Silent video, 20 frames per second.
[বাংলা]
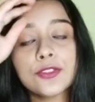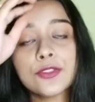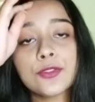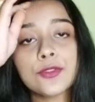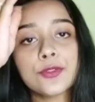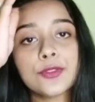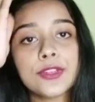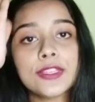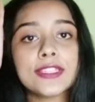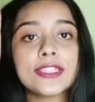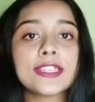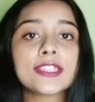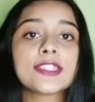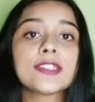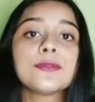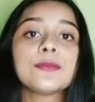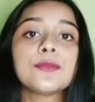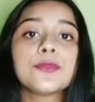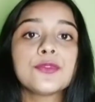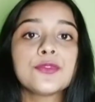তো এটা
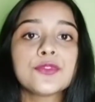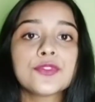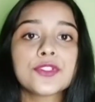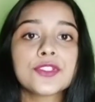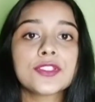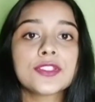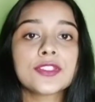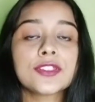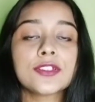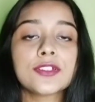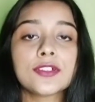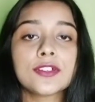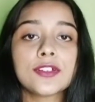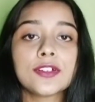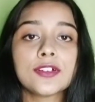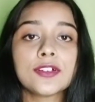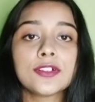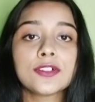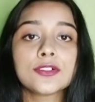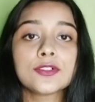একটা মোস্ট
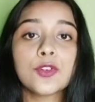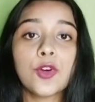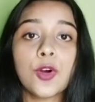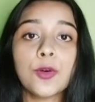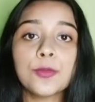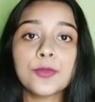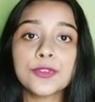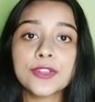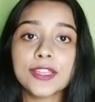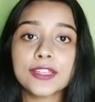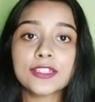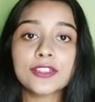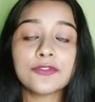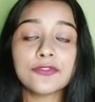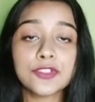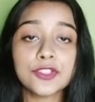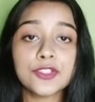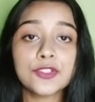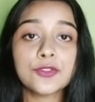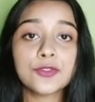কমন একটা
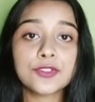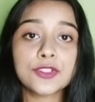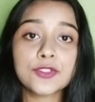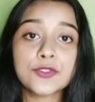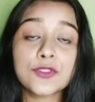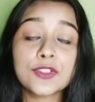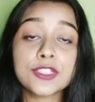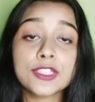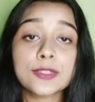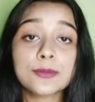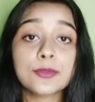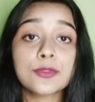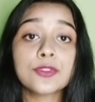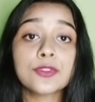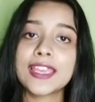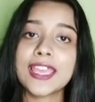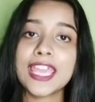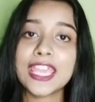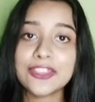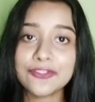ভিডিও হতে চলেছে এবং
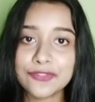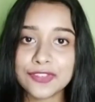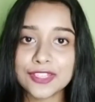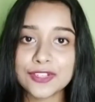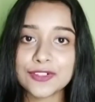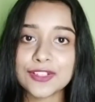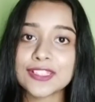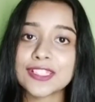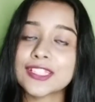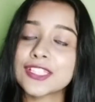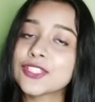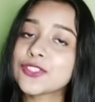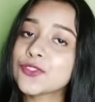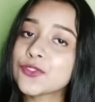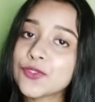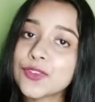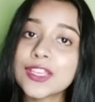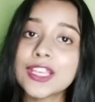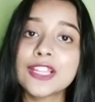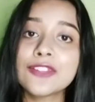এই ভিডিওটা তাদের
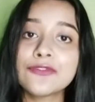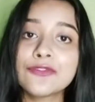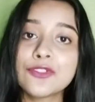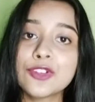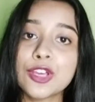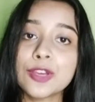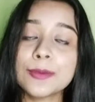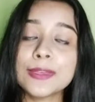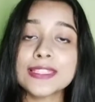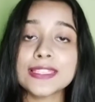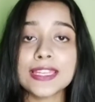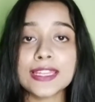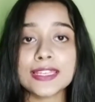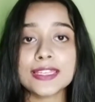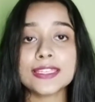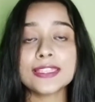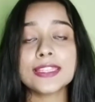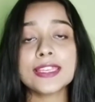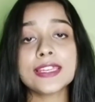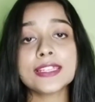জন্য হেল্পফুল হবে যারা
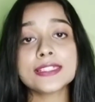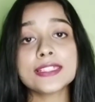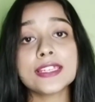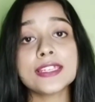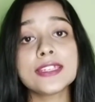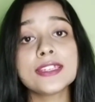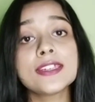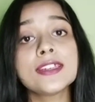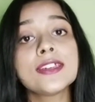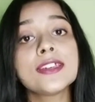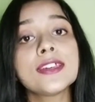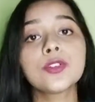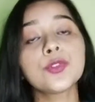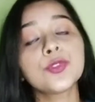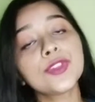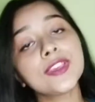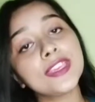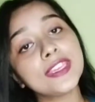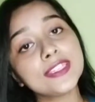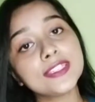কিনা একটা
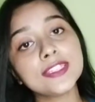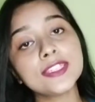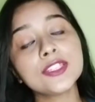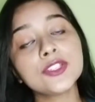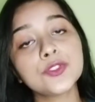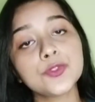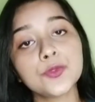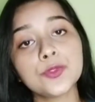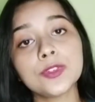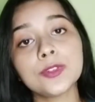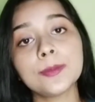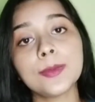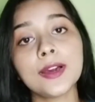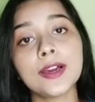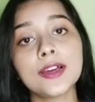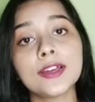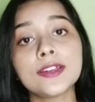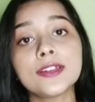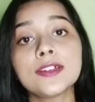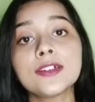কোনো হিটিং টুল
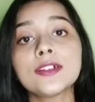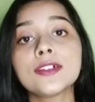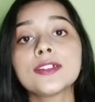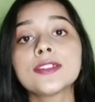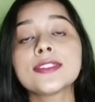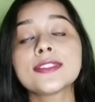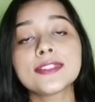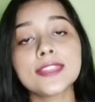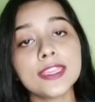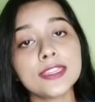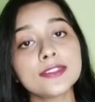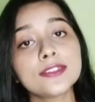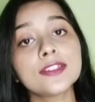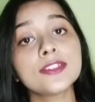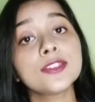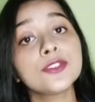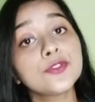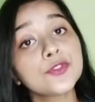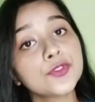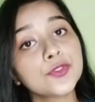বা
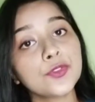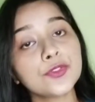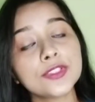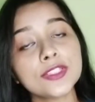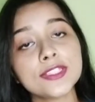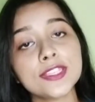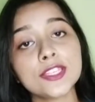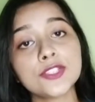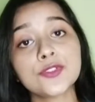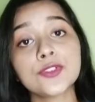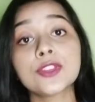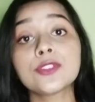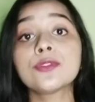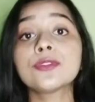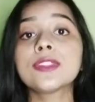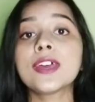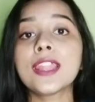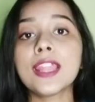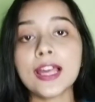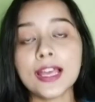স্টেটনার ইউজ করতে চাইছো
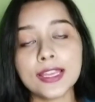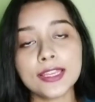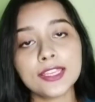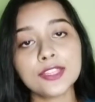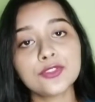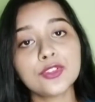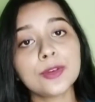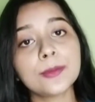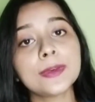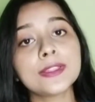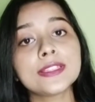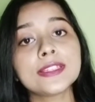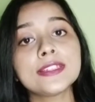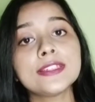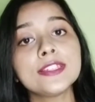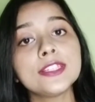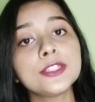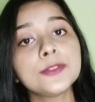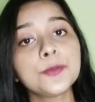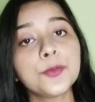কিন্তু তার আগে তো আমাদের
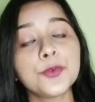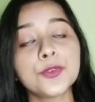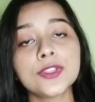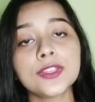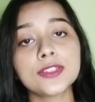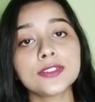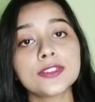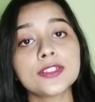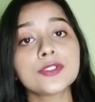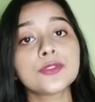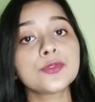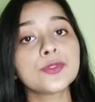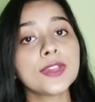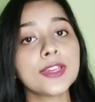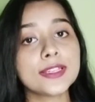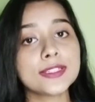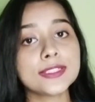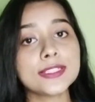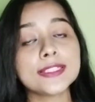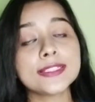হিট প্রোটেক্টর কোনো
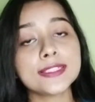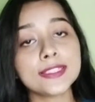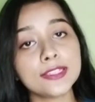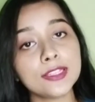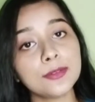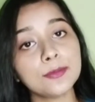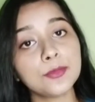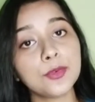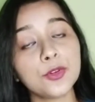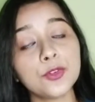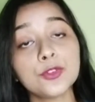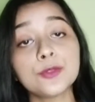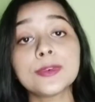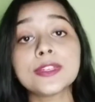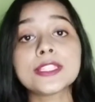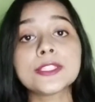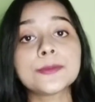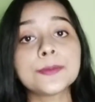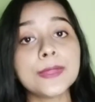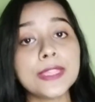একটা সিরাম বলো
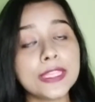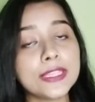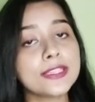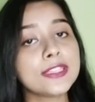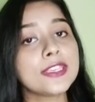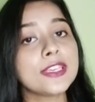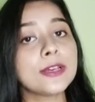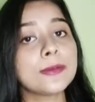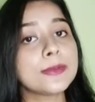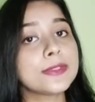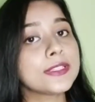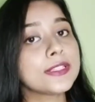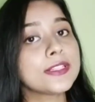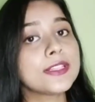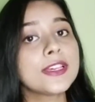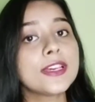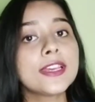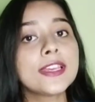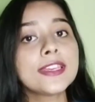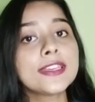বা স্প্রে দিয়ে আমাদের
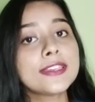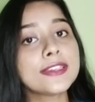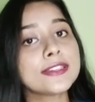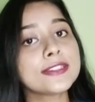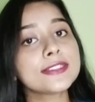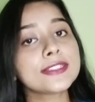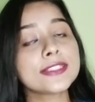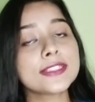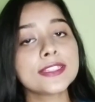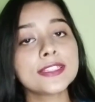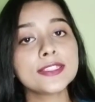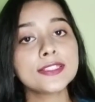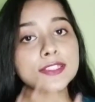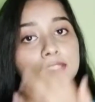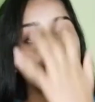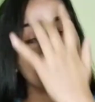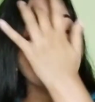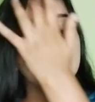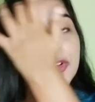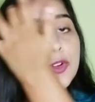হেয়ারটাকে
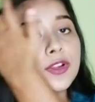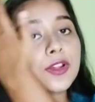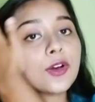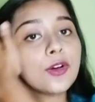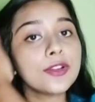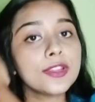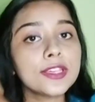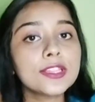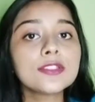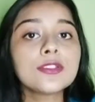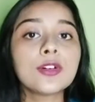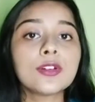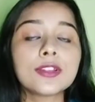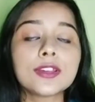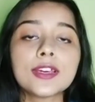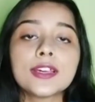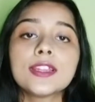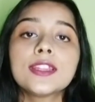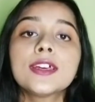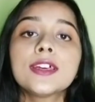সিকিউর করা অনেক
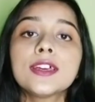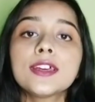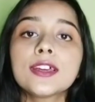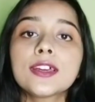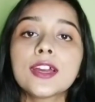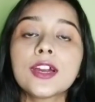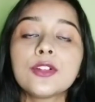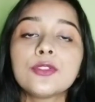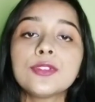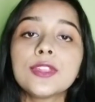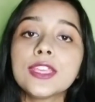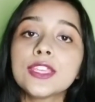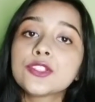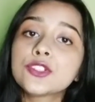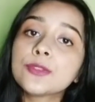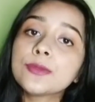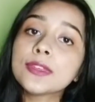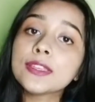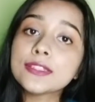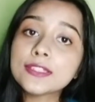দরকার কারণ
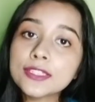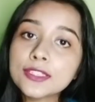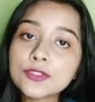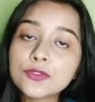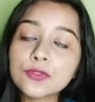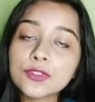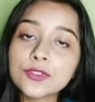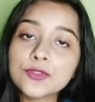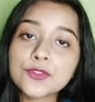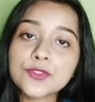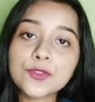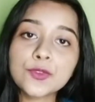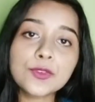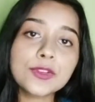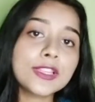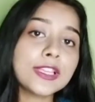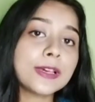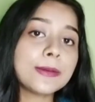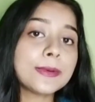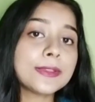এইসব হিটিং টুল ইউজ
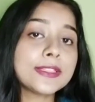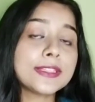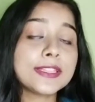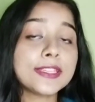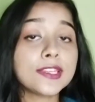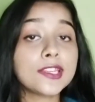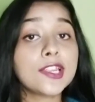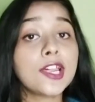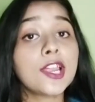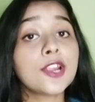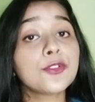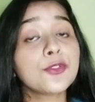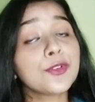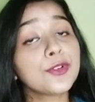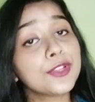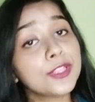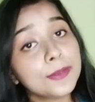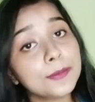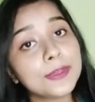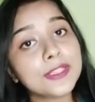করলে আমাদের হেয়ার আরও
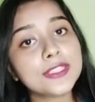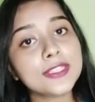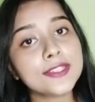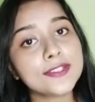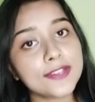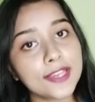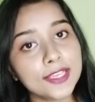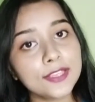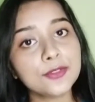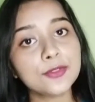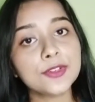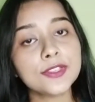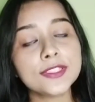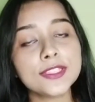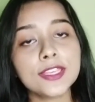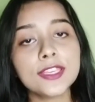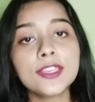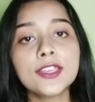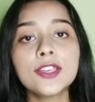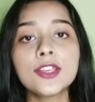অনেক বেশি ড্রাই হয়ে
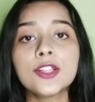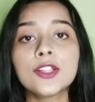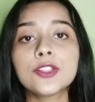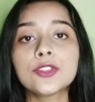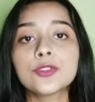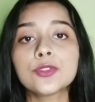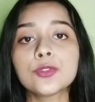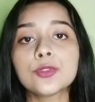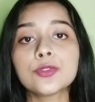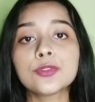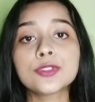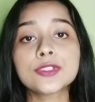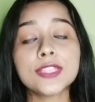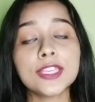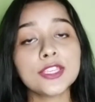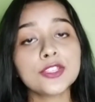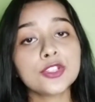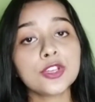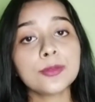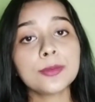যায় তো
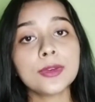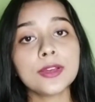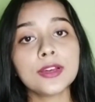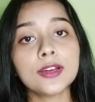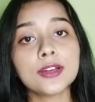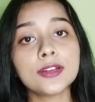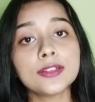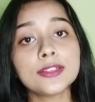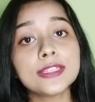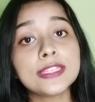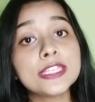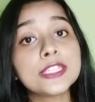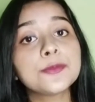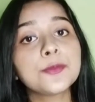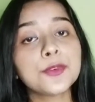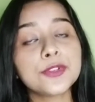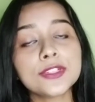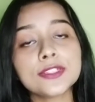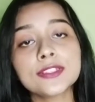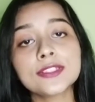সেই সব হিট
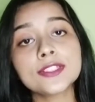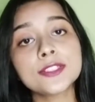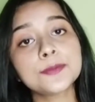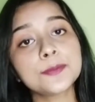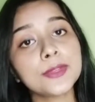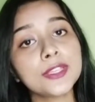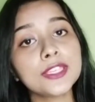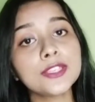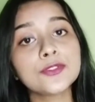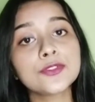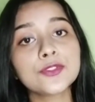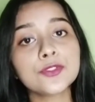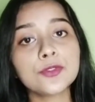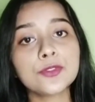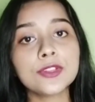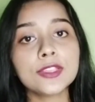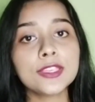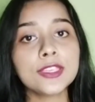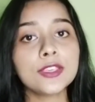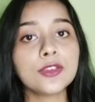প্রোটেক্টর স্প্রে ইউজ
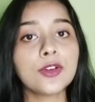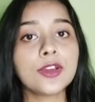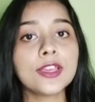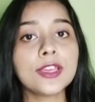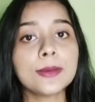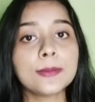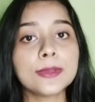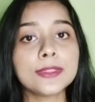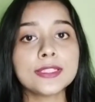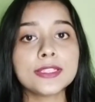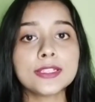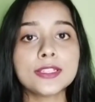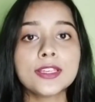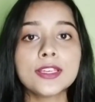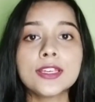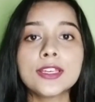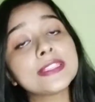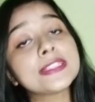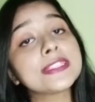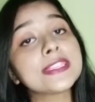করলে কি হয় আমাদের
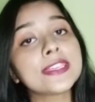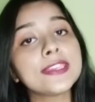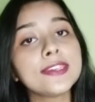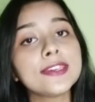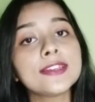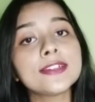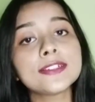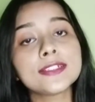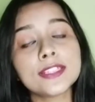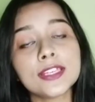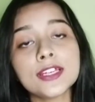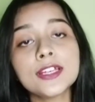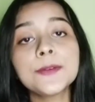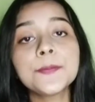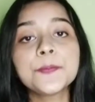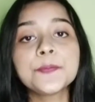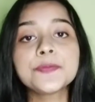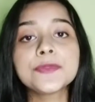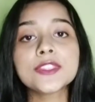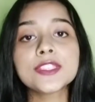যে হেয়ারটা
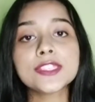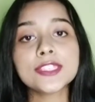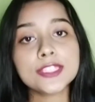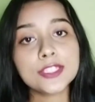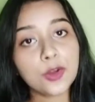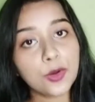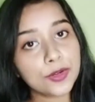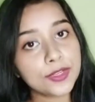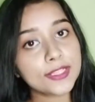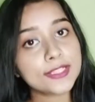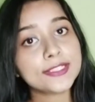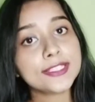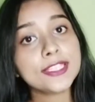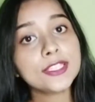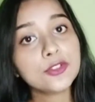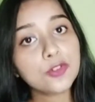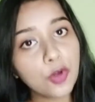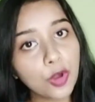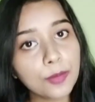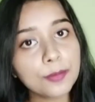সেটা অনেকটাই
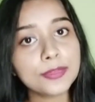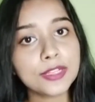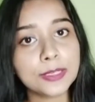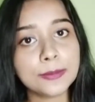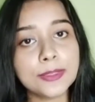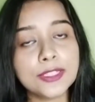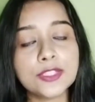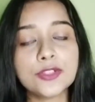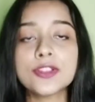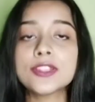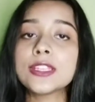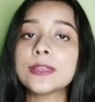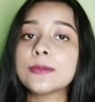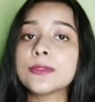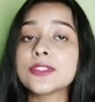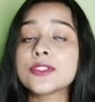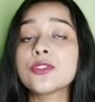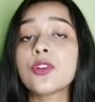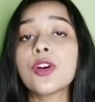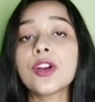কম ড্যামেজ হয়
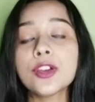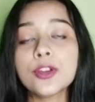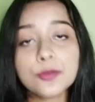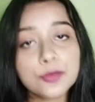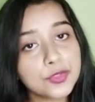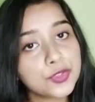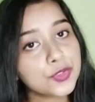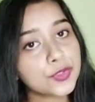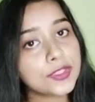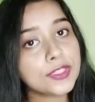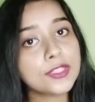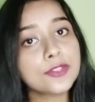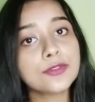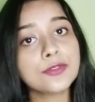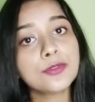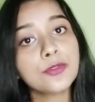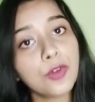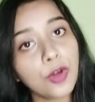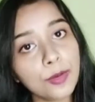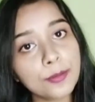ড্যামেজ তো হয় অবশ্যই
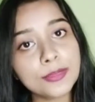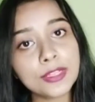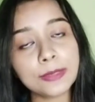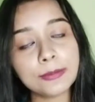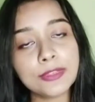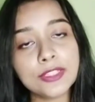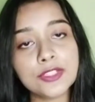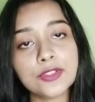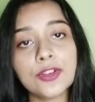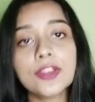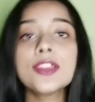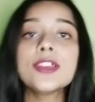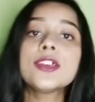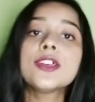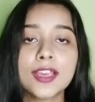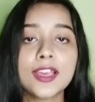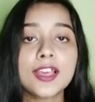কিন্তু কম ড্যামেজ হয়